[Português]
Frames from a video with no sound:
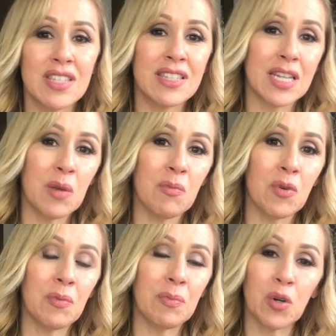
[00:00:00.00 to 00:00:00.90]

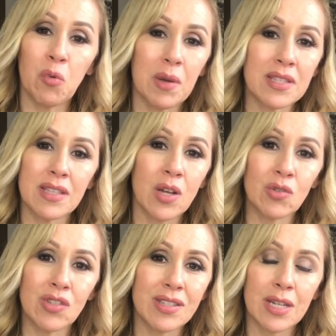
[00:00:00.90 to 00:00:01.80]
extrema preocupação,
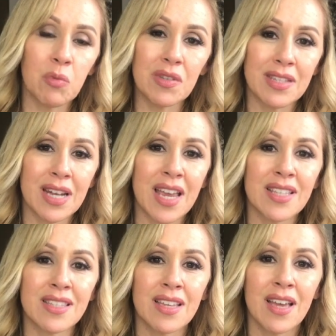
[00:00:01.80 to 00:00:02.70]
de extremo estresse,